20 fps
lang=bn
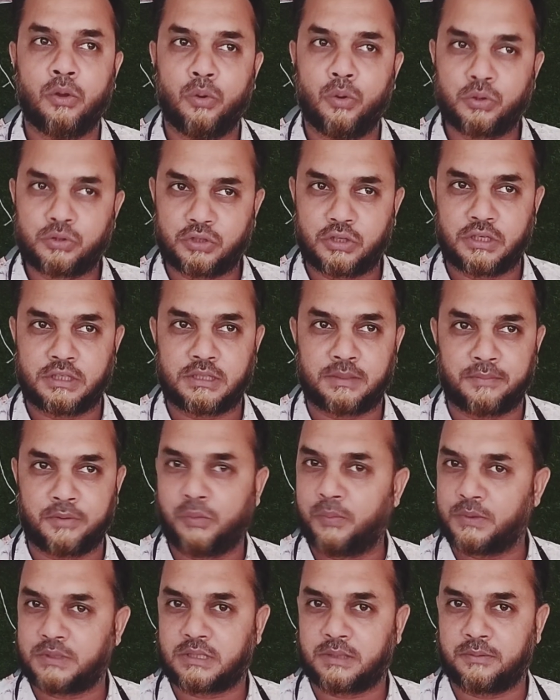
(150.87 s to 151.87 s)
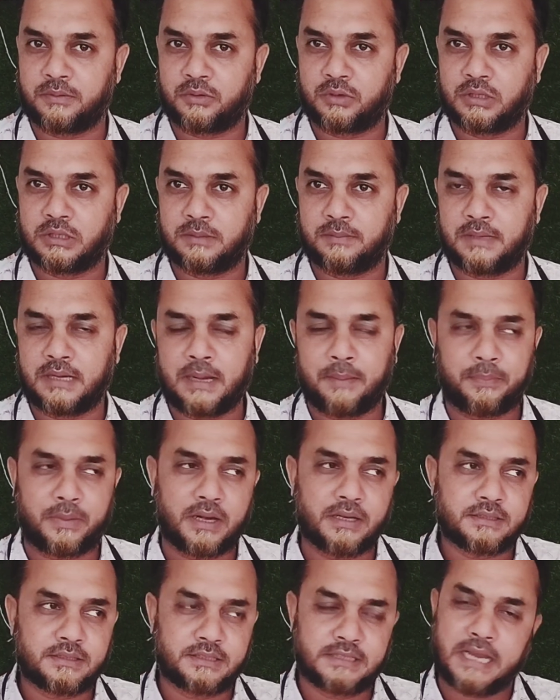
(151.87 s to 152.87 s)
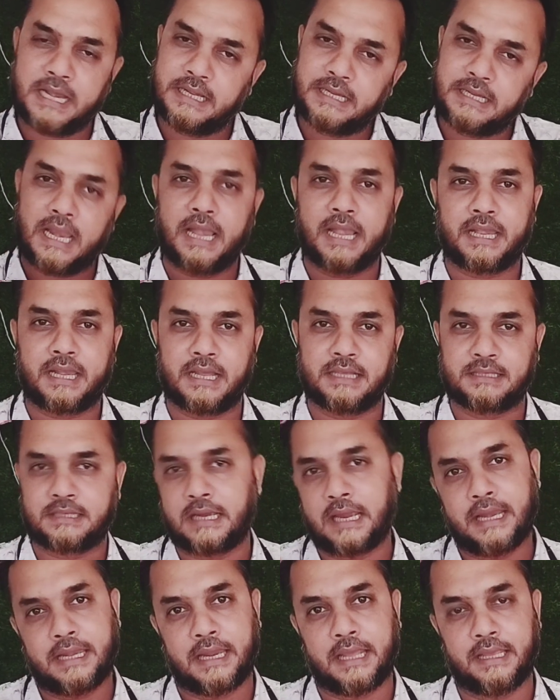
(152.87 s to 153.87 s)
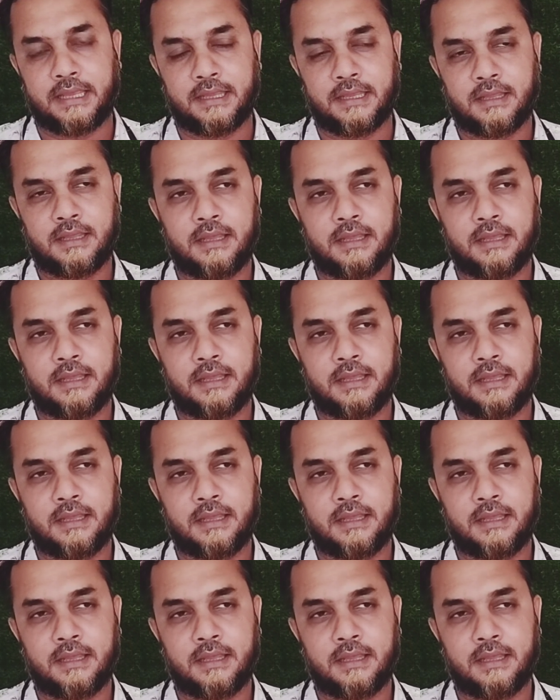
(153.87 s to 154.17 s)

লোকজনের সামনে উপস্থাপন করতে পারে আপনার যেই ট্যালেন্টটা আছে এটাই